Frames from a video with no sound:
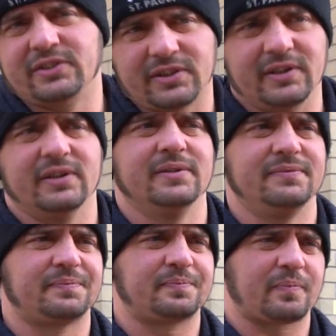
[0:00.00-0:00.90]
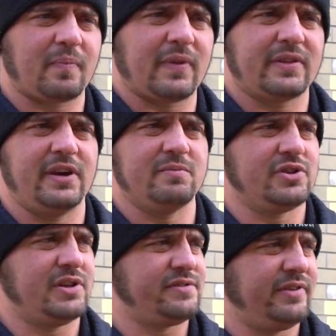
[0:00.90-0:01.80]
с э, тем
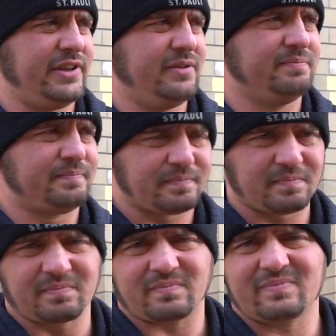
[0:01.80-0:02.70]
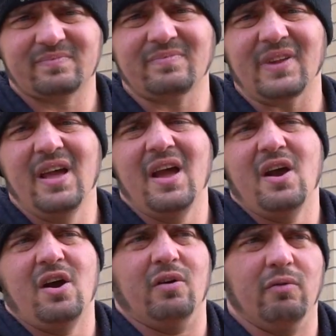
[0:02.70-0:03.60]
же названием.
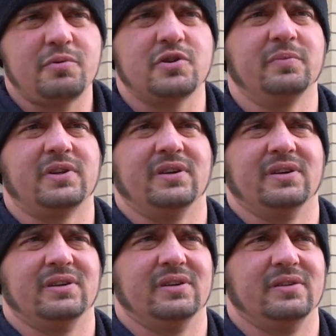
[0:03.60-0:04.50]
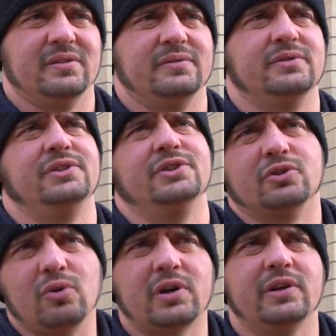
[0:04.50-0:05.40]
В общем-то, не
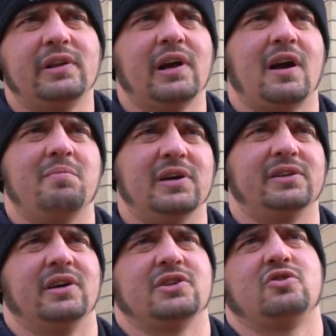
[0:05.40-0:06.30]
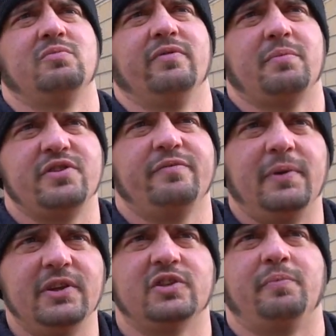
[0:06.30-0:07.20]
только для команды, а чтобы вообще, в
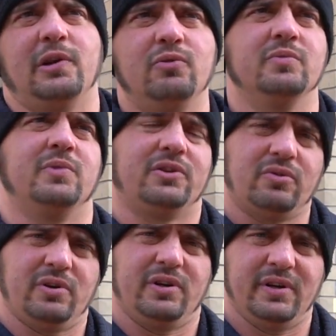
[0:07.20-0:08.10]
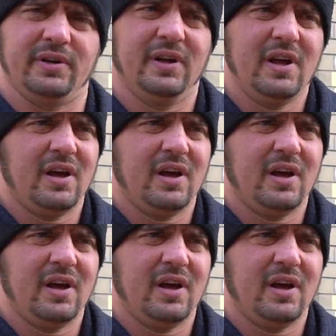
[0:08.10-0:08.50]
принципе, людям, которые